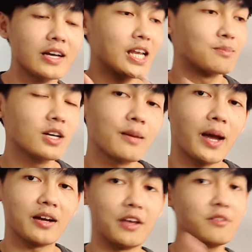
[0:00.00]
ngay lập tức các
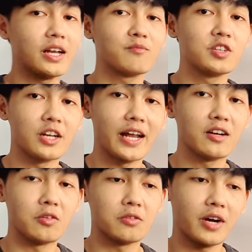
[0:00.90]
bạn nghĩ về năm phương trình năng
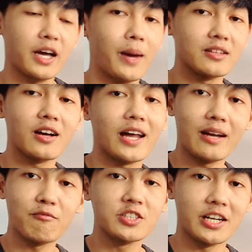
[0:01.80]
lượng và các bạn thực hành
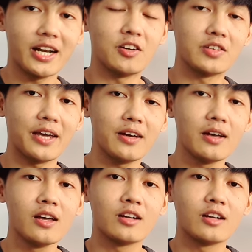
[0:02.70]
năm phương trình năng lượng này